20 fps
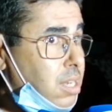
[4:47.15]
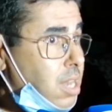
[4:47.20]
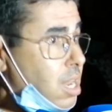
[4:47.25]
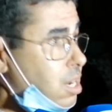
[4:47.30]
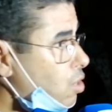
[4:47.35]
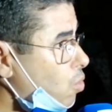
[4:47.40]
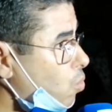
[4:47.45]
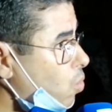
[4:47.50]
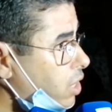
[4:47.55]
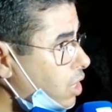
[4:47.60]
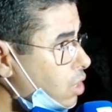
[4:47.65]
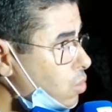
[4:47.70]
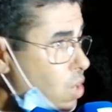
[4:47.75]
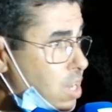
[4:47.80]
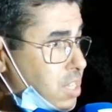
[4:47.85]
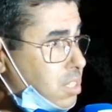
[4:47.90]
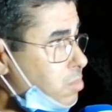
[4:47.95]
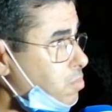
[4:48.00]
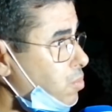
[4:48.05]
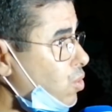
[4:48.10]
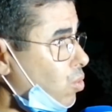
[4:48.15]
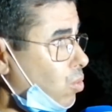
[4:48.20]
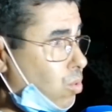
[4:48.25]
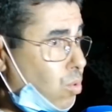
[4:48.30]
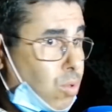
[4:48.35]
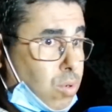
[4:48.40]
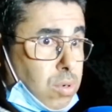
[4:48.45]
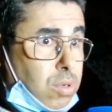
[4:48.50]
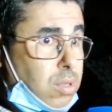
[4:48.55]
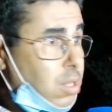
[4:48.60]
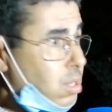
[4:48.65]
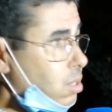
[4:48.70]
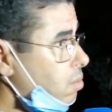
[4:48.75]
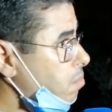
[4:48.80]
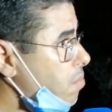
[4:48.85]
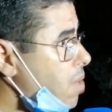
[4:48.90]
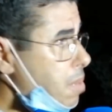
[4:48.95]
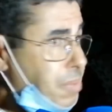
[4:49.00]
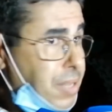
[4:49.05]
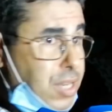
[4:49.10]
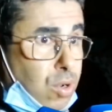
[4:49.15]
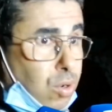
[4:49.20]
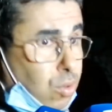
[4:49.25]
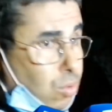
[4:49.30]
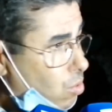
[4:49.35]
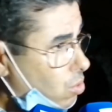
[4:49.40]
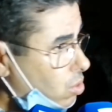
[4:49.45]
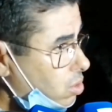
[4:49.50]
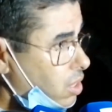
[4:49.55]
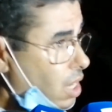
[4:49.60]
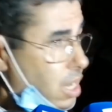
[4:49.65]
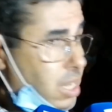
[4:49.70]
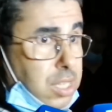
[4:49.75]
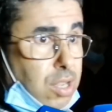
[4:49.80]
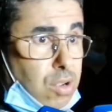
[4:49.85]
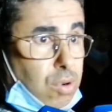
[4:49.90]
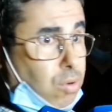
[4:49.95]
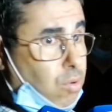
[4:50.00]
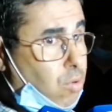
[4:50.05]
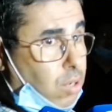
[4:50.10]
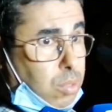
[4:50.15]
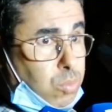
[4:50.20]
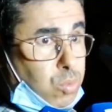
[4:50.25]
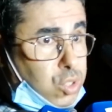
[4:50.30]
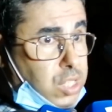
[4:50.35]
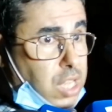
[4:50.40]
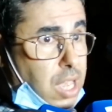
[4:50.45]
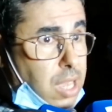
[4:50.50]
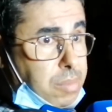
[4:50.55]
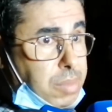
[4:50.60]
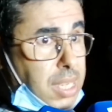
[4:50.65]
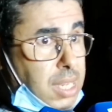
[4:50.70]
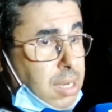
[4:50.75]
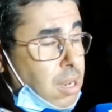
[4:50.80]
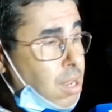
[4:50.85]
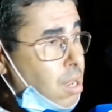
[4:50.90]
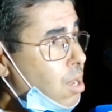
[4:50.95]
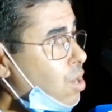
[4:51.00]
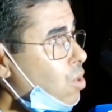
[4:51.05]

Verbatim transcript: لانه هو كيوازن بحقوق ما بين حقوق الضحيه وحقوق المتهمين